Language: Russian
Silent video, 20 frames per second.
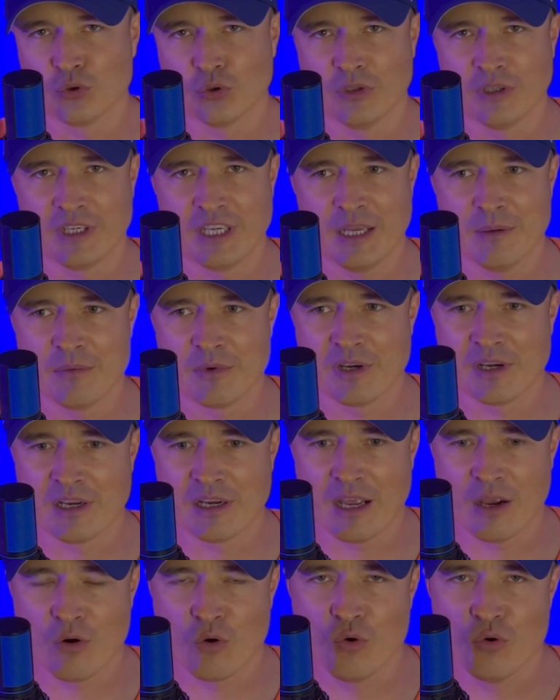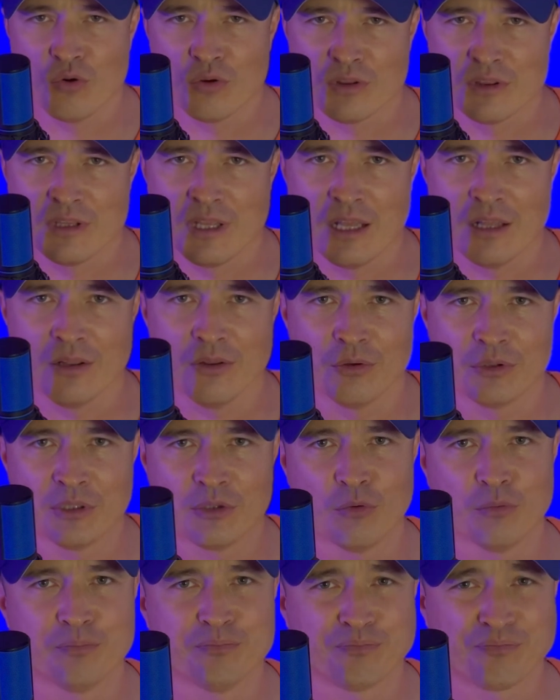Тоттенхэм, какую он дал вот
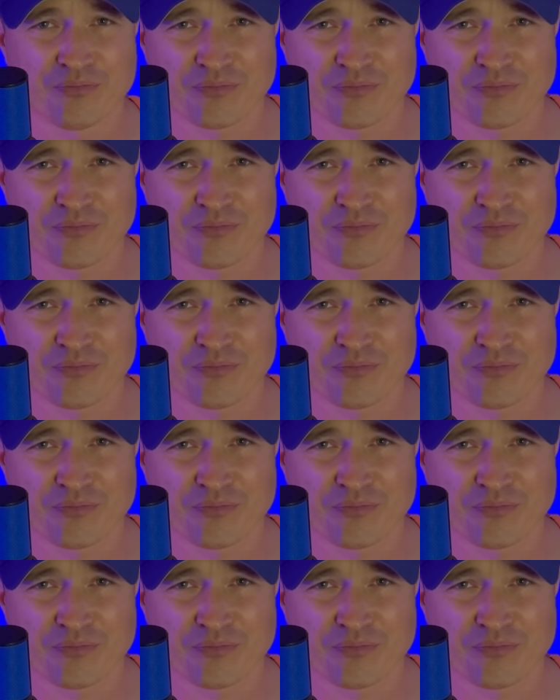эту